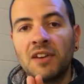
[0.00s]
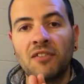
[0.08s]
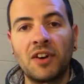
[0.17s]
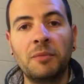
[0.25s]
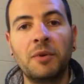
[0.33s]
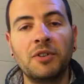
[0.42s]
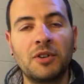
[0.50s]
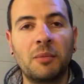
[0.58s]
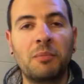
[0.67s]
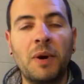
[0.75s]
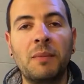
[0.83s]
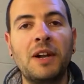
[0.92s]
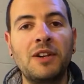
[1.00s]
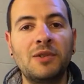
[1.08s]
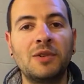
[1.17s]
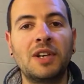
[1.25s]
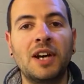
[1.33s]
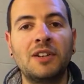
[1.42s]
vraiment dans pas mal de
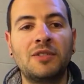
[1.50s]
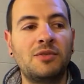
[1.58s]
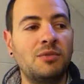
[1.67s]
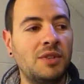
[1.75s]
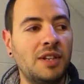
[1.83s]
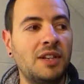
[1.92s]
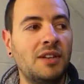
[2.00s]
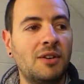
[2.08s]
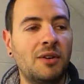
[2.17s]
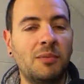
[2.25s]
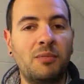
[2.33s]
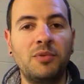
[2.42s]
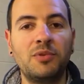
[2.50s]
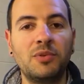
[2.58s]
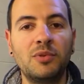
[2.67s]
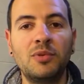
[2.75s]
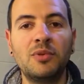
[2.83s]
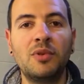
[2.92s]
cas tu es euh,
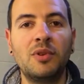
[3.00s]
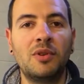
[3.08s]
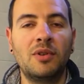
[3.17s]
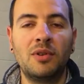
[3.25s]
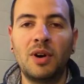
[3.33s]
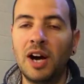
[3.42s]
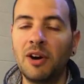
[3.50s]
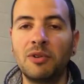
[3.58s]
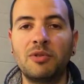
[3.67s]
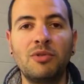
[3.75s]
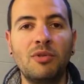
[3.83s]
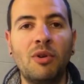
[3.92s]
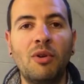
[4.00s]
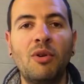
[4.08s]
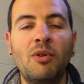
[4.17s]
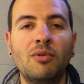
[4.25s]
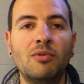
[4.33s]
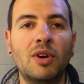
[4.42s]
plutôt euh, à
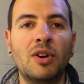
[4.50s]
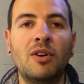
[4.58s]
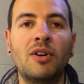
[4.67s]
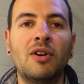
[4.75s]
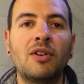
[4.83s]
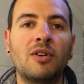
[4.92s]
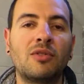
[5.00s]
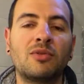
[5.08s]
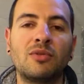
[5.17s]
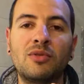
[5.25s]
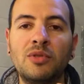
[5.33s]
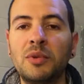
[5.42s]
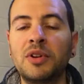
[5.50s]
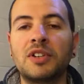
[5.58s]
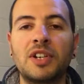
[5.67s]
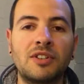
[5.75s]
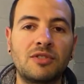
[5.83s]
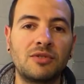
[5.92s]
reculons ou alors quand on te demande
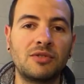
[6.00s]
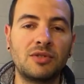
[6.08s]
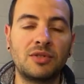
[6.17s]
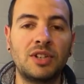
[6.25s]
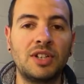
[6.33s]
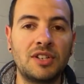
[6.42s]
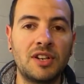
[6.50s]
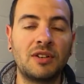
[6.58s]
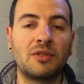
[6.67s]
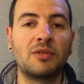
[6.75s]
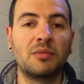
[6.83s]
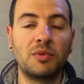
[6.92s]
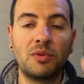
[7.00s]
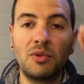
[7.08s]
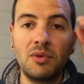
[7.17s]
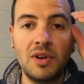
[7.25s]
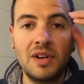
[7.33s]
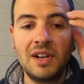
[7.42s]
quelque chose que tu es déjà dans ton
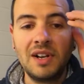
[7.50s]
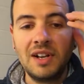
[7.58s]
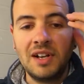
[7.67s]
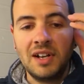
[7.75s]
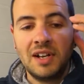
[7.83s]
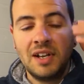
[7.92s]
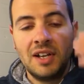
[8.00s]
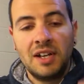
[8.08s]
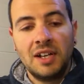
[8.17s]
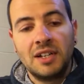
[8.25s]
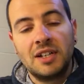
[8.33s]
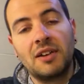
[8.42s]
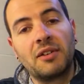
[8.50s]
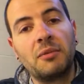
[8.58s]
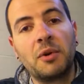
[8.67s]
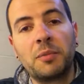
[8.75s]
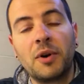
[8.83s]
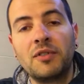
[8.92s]
bureau, tu n'as
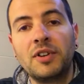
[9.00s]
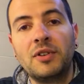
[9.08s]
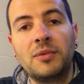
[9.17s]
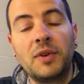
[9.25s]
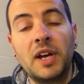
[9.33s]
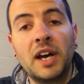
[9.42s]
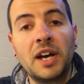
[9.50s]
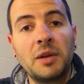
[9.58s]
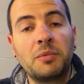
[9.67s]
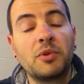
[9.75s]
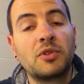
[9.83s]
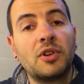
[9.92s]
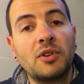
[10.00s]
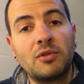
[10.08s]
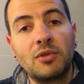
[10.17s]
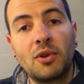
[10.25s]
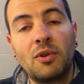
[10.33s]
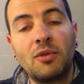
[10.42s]
vraiment pas envie de le faire et pourtant tu
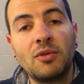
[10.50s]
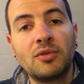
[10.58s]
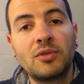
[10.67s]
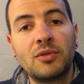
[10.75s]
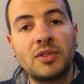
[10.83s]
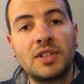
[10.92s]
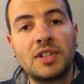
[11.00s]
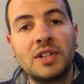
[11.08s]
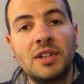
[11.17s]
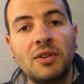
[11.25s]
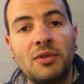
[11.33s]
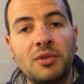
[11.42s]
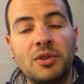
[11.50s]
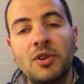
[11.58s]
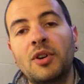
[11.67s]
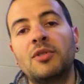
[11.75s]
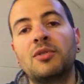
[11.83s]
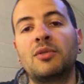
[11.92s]
te rends compte que c'est le
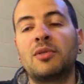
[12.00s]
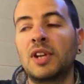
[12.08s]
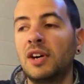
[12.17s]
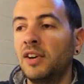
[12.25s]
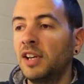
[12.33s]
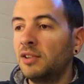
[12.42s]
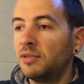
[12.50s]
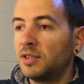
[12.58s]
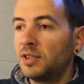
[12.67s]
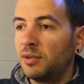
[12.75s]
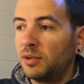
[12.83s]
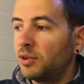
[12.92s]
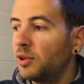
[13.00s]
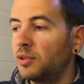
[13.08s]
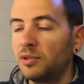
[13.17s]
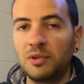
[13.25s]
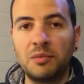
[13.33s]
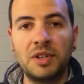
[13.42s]
cœur de ton travail, que c'est le cœur de
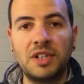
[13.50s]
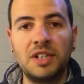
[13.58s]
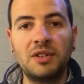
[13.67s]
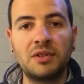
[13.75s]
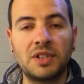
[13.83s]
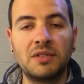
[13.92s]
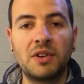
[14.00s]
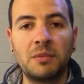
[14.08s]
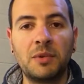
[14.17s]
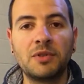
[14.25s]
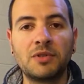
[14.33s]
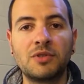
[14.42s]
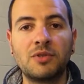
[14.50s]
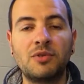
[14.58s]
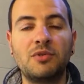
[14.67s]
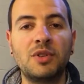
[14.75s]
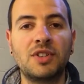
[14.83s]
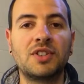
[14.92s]
ton métier, que c'est vraiment ce que
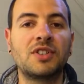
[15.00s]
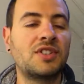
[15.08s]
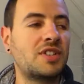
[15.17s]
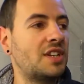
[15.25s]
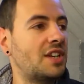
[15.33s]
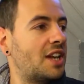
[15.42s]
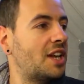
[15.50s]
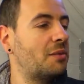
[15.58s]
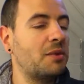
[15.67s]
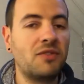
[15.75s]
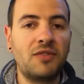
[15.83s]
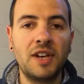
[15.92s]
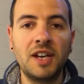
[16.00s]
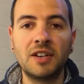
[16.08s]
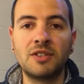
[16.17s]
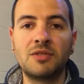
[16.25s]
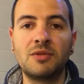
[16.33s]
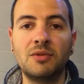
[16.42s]
tu es censé aimer faire,
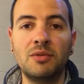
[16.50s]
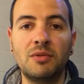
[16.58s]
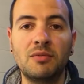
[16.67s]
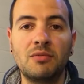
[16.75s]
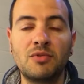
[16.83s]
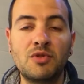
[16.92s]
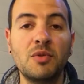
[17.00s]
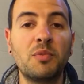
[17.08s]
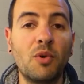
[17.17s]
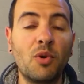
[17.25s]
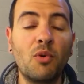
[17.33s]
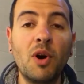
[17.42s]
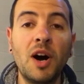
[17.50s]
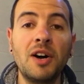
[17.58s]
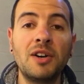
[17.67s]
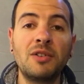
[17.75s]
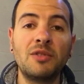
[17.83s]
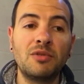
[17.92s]
est-ce que ce pourquoi
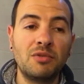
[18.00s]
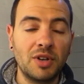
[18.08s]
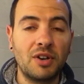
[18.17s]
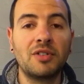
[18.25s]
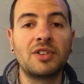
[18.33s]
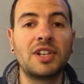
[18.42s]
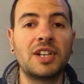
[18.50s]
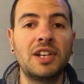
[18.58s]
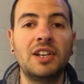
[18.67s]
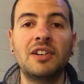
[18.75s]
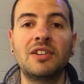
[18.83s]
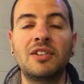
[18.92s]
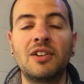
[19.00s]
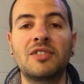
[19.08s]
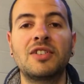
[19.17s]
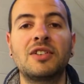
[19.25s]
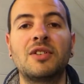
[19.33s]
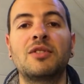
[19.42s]
tu es rentré dans
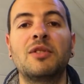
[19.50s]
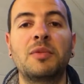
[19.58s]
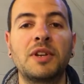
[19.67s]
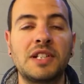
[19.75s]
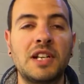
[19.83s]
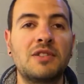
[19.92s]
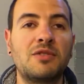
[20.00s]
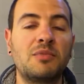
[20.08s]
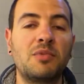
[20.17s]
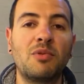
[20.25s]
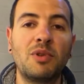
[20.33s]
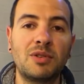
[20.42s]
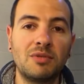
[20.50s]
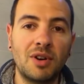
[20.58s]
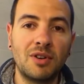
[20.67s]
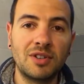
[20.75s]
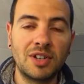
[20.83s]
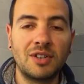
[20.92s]
cette entreprise-là, ce pourquoi tu es
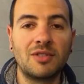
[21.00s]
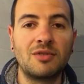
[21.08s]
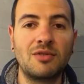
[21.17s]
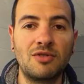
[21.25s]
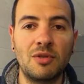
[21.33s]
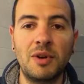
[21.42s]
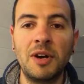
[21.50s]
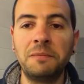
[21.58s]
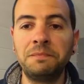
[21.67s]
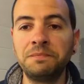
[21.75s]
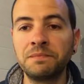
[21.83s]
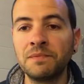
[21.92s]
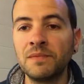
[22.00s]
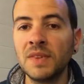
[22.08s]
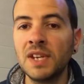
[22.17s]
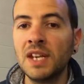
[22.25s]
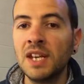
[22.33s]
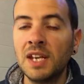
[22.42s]
rentré dans ce job-là.
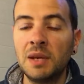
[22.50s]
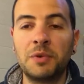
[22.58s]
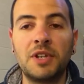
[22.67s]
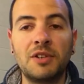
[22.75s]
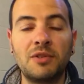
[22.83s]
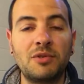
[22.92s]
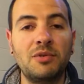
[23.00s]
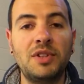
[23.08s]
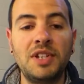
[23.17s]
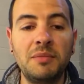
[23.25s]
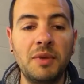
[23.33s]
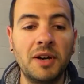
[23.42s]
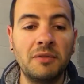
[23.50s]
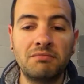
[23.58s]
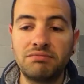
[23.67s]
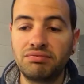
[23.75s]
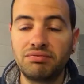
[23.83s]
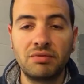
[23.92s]
Et peut-être que tu te dis, ben,
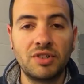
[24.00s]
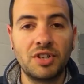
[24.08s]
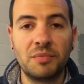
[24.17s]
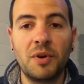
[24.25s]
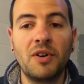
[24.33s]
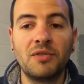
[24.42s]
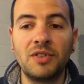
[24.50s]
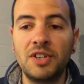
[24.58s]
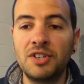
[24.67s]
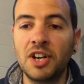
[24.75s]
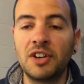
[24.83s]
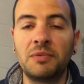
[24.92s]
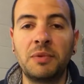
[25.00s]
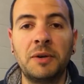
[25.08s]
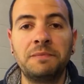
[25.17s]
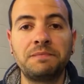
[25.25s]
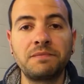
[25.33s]
j'ai pas envie, j'y arrive pas.